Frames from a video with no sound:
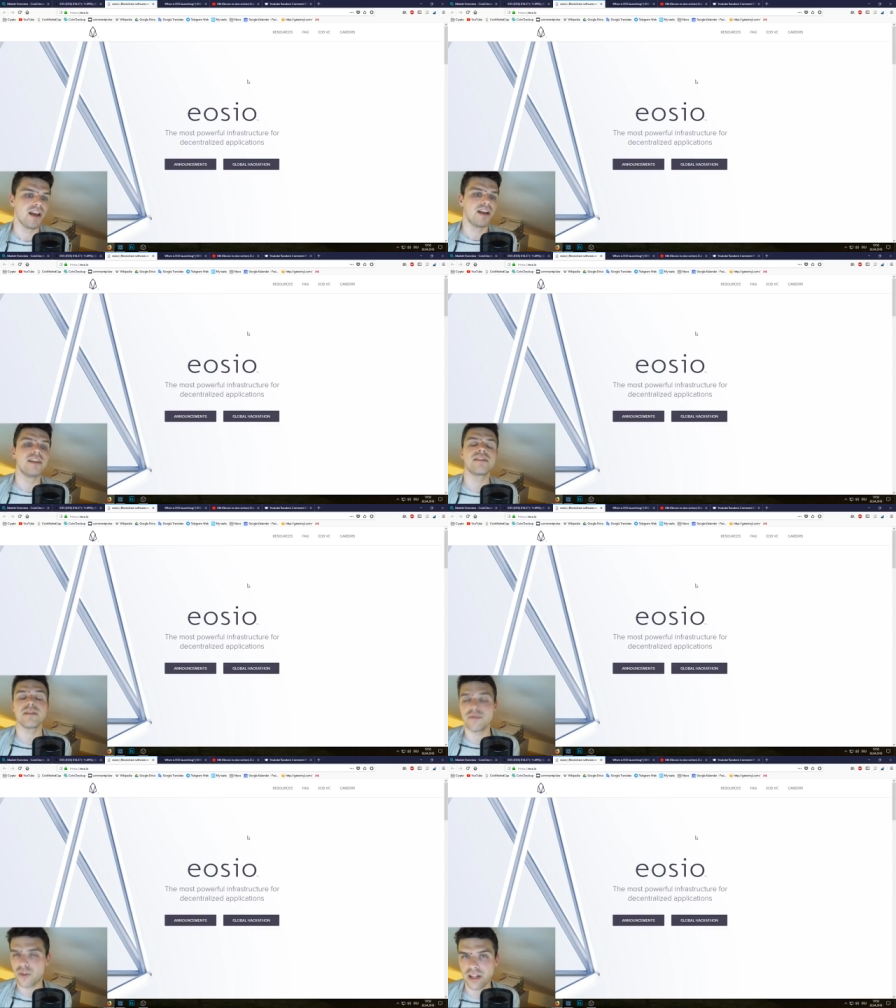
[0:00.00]
Das ist
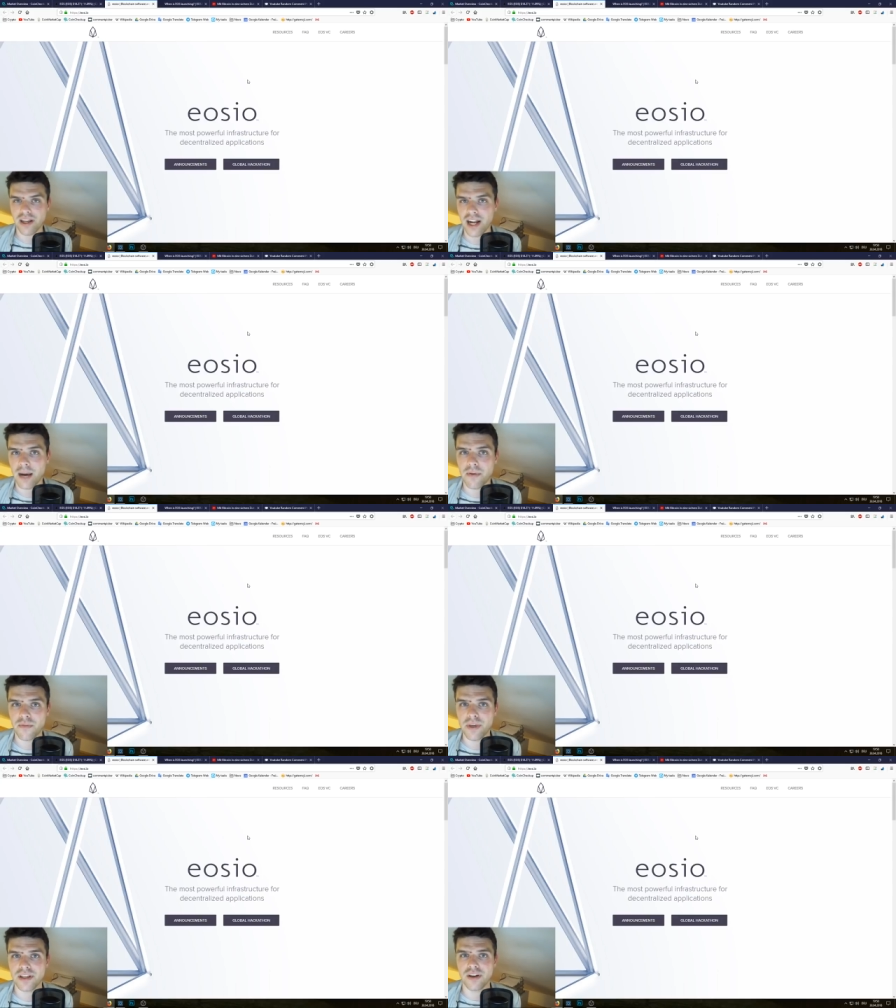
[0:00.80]
ein Vorteil, aber für
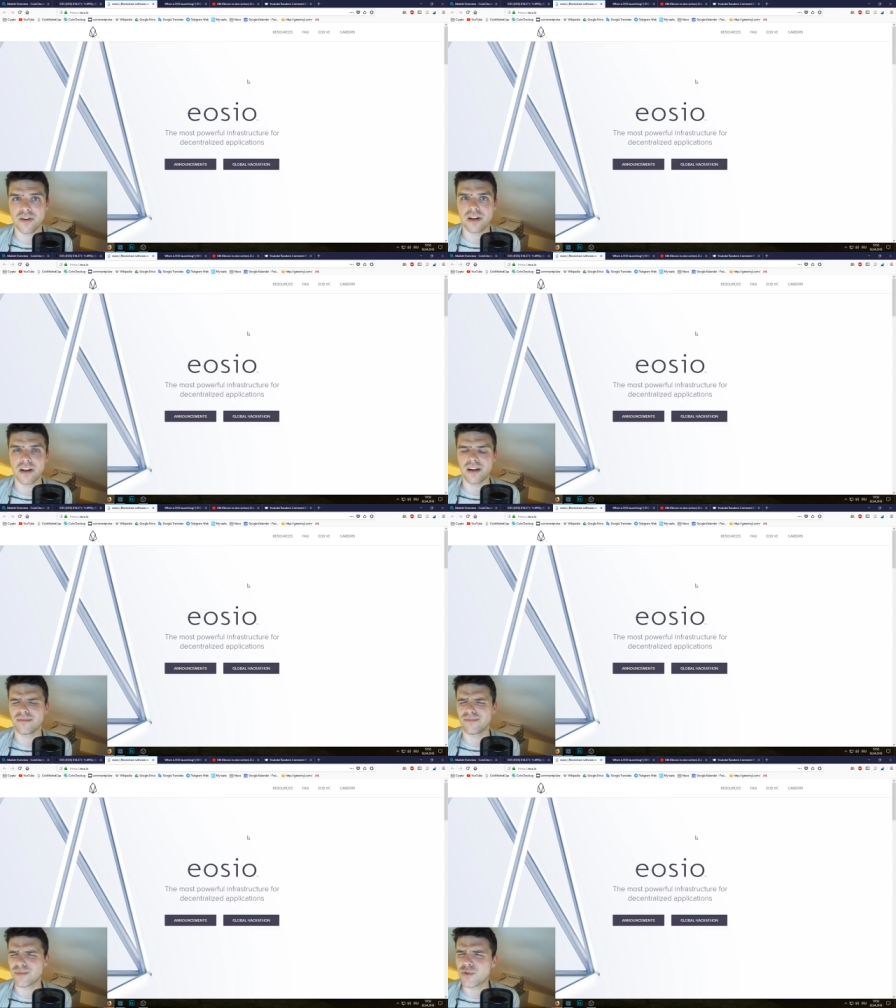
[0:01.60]
mich auch
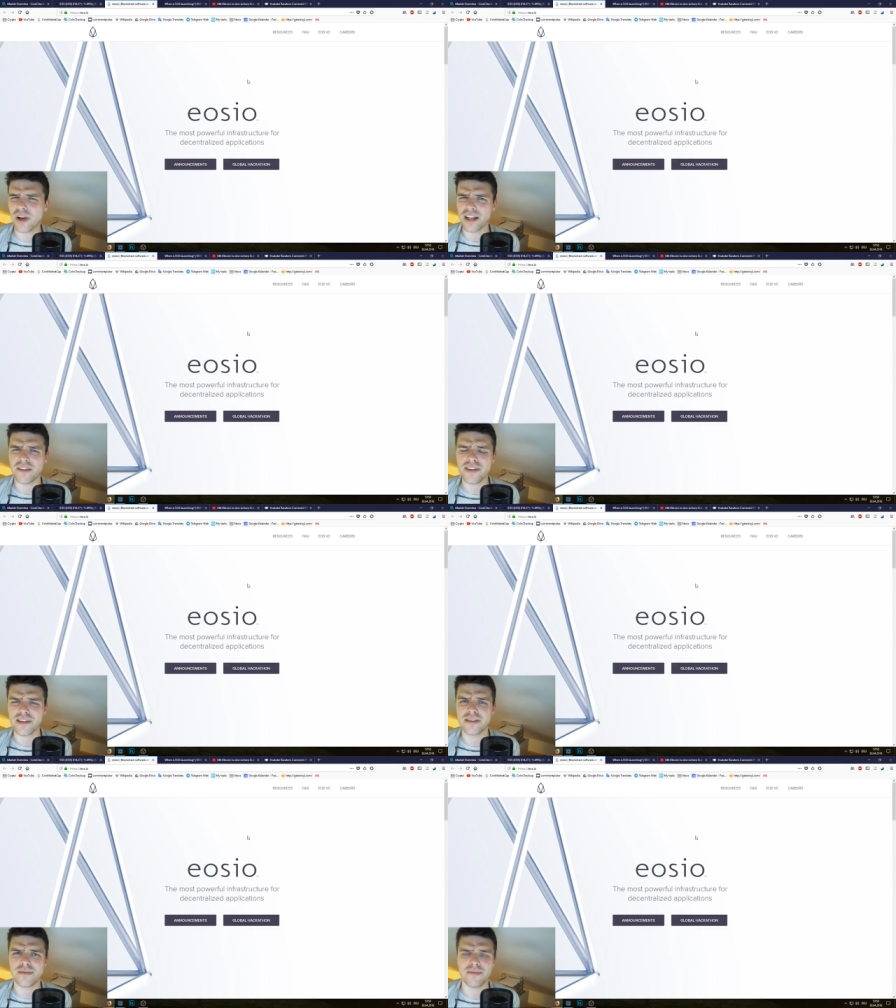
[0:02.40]
ähm, zu einem
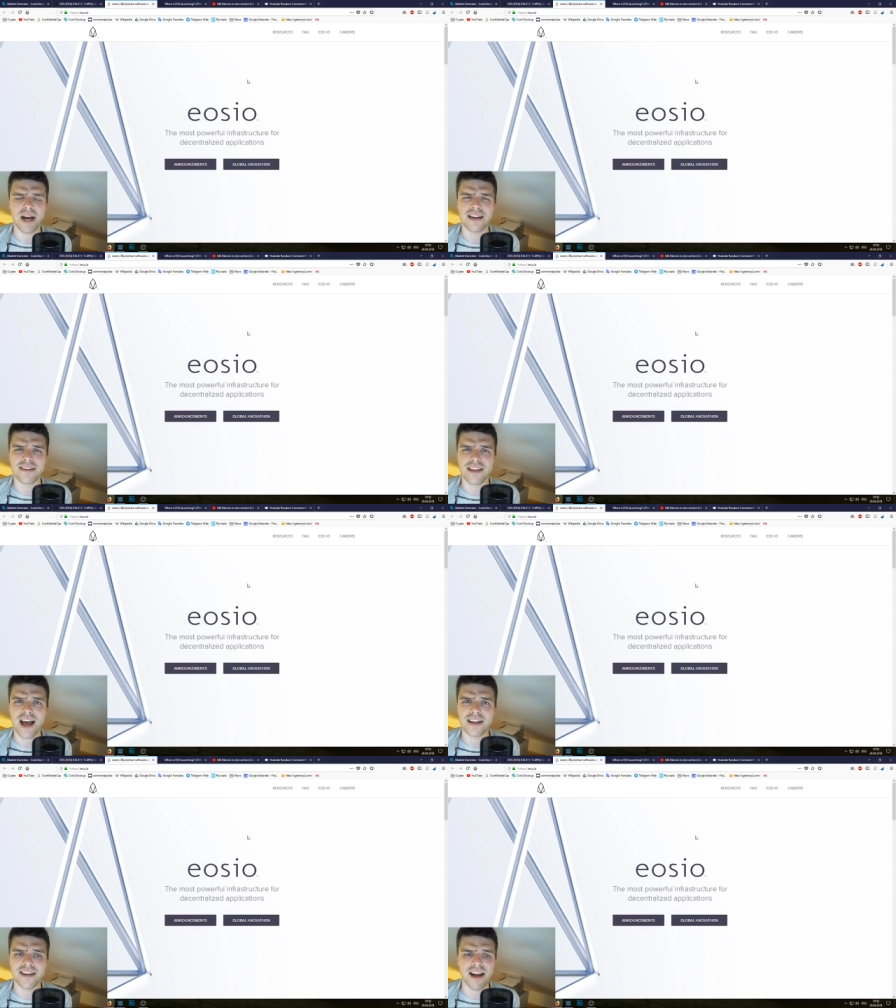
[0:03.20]
gewissen Maßen
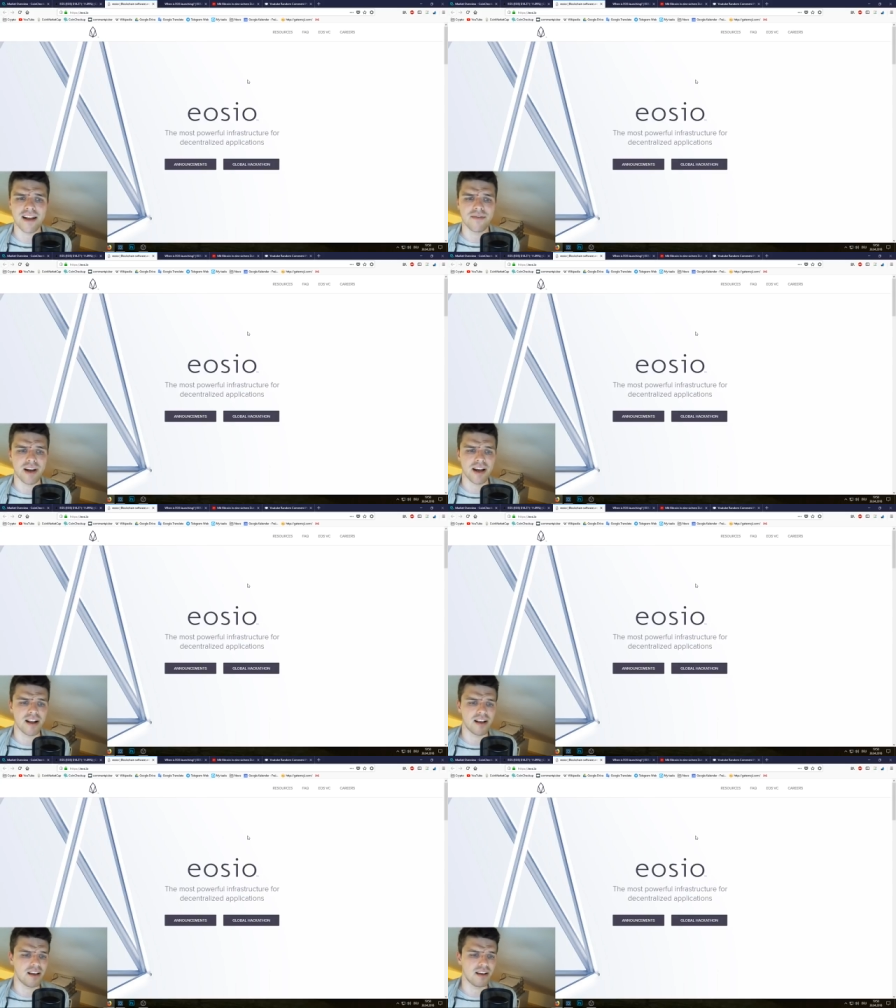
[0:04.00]
Nachteil,
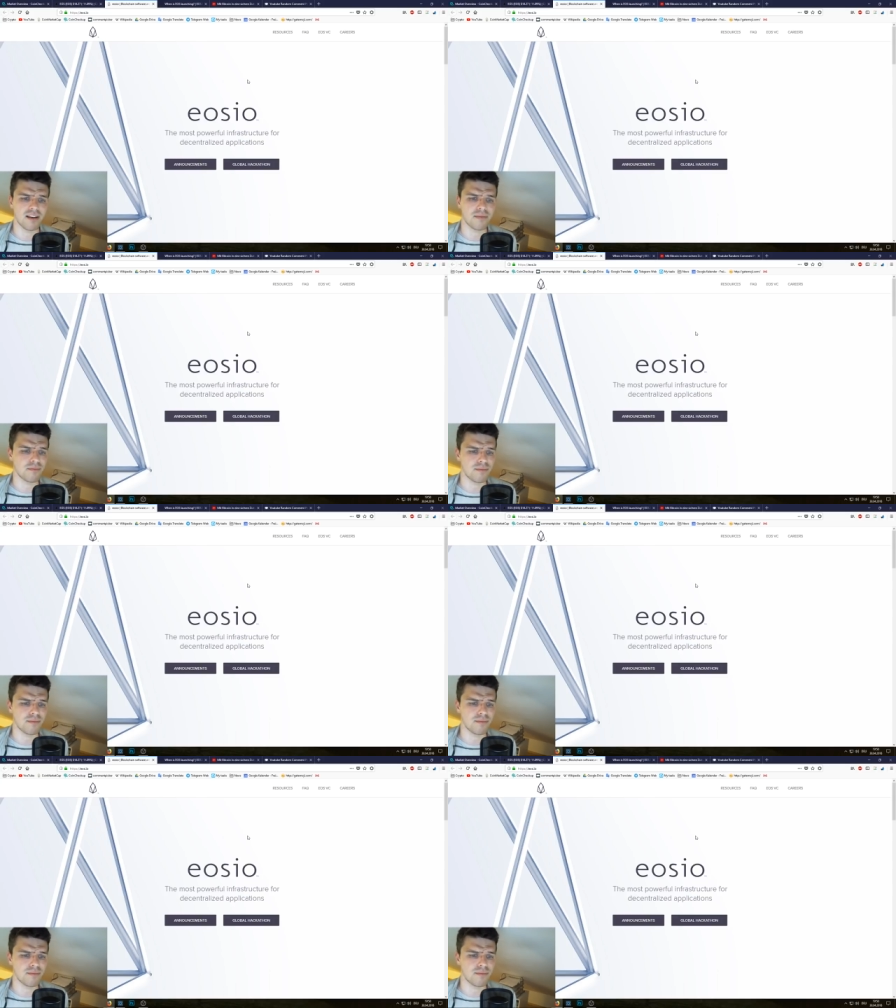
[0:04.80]
weil ähm,